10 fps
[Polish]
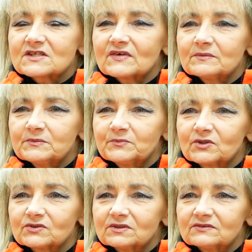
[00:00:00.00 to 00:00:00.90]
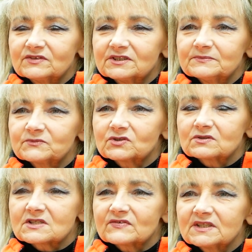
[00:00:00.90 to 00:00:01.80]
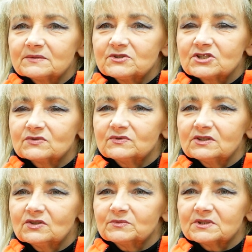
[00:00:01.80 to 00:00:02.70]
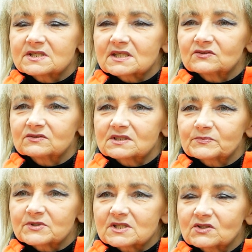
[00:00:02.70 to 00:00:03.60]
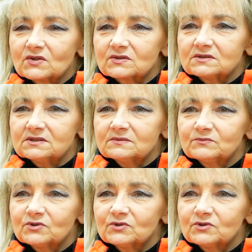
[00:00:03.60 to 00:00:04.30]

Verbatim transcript: wzywamy pogotowie, to dozwaniamy się nie do Mielca, do dyspozytorni,